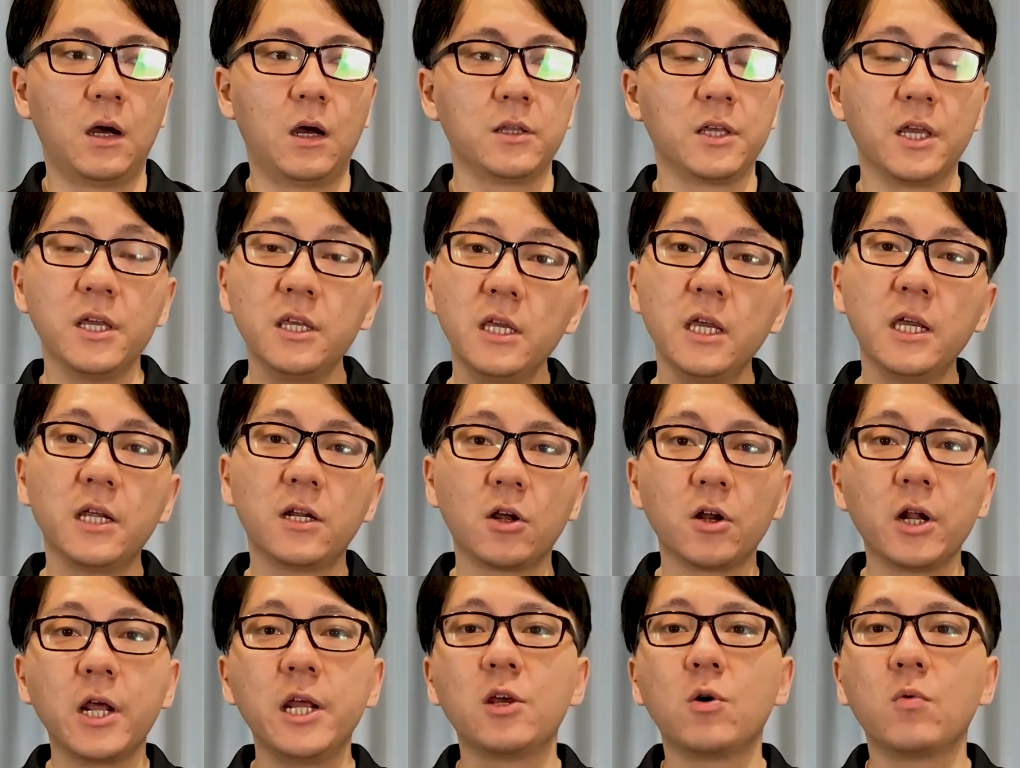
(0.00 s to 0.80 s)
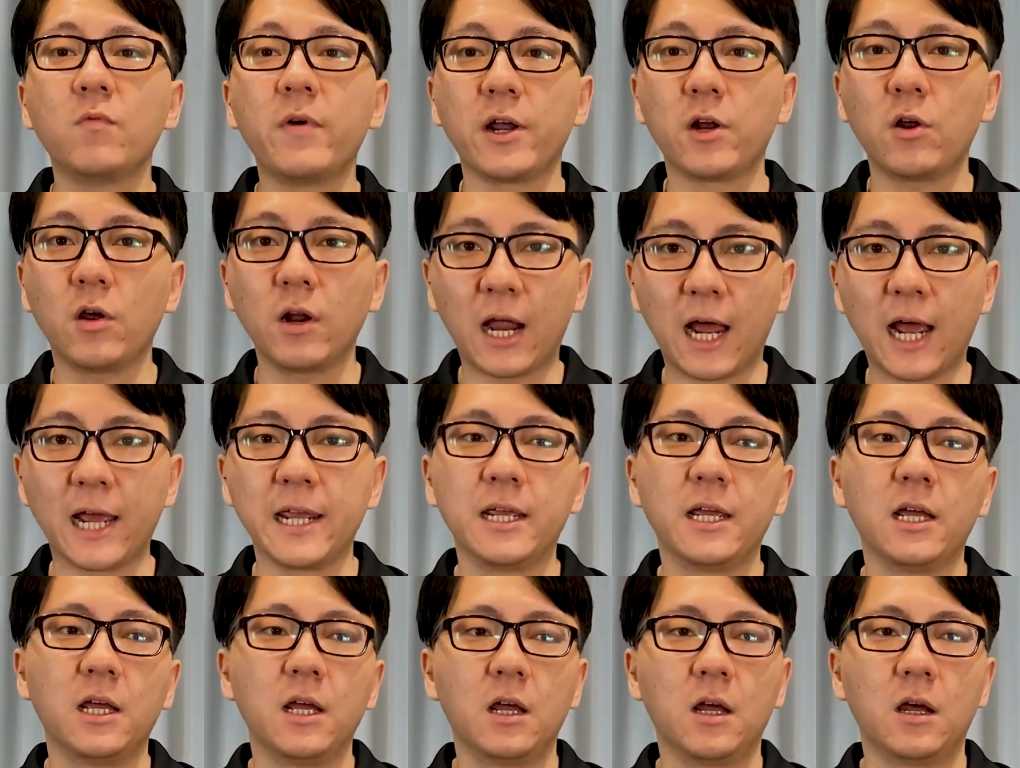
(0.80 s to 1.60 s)
dĩ nhiên nó đi cũng phải nói
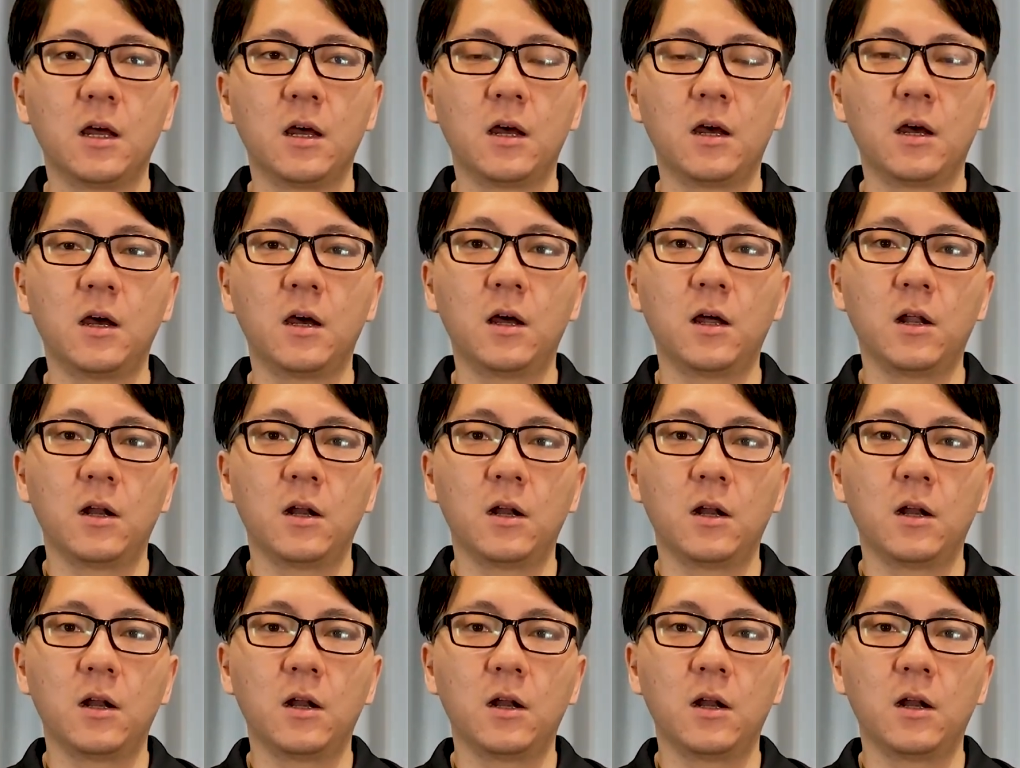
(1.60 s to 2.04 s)
lại à,